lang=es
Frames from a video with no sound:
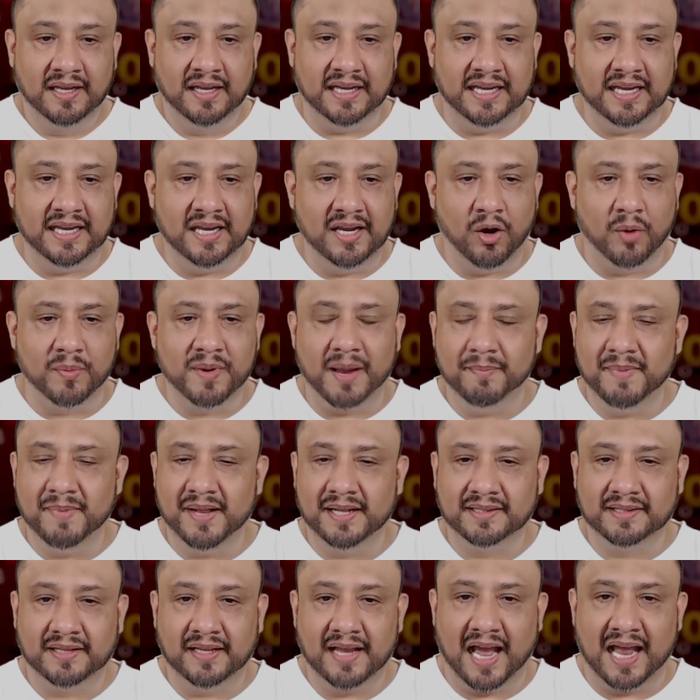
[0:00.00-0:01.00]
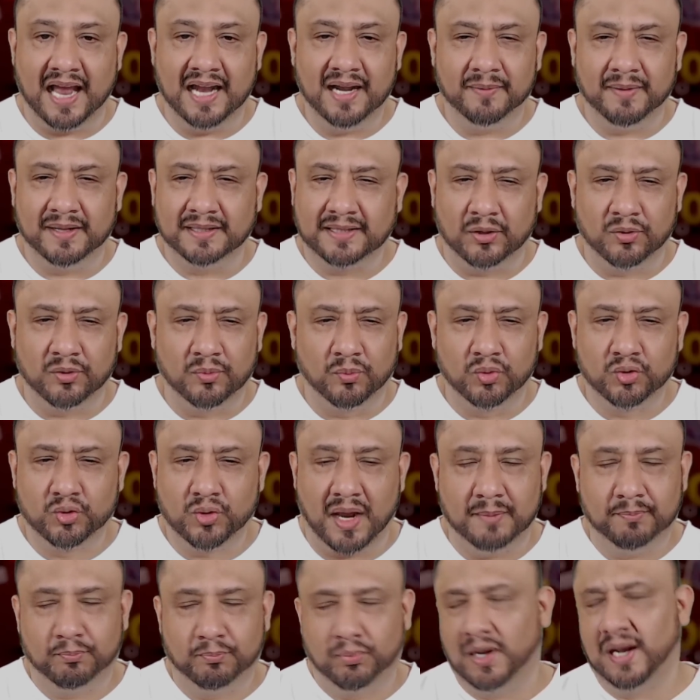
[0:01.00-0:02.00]
y obviamente ha levantado mucho
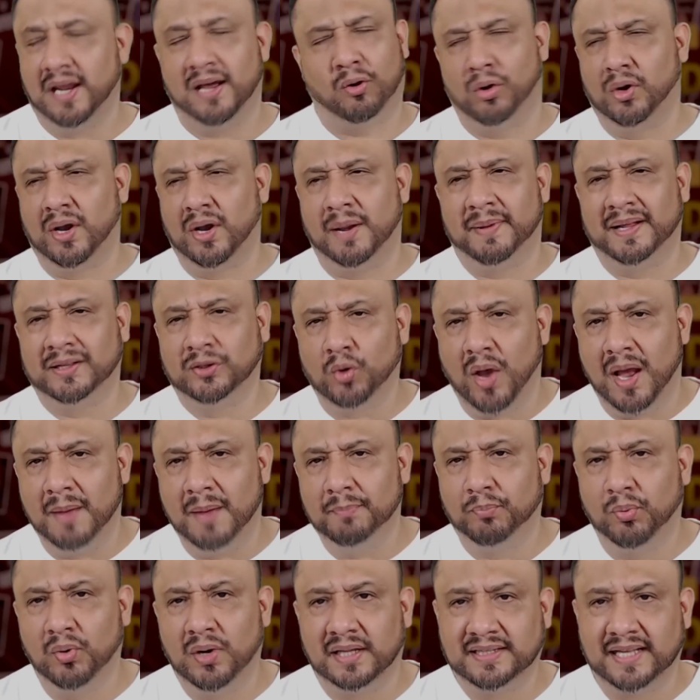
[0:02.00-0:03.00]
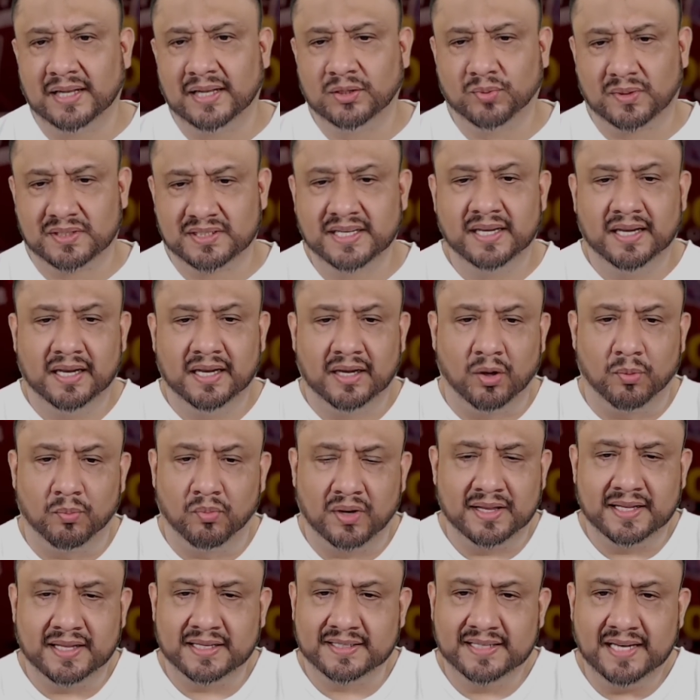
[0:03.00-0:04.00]
ámpula, o levantó ámpula tanto así, como
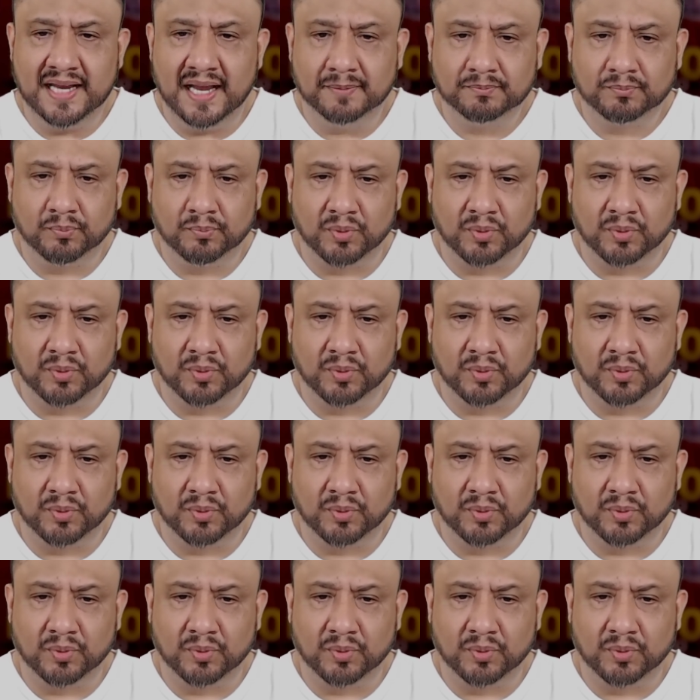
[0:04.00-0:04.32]
le decía,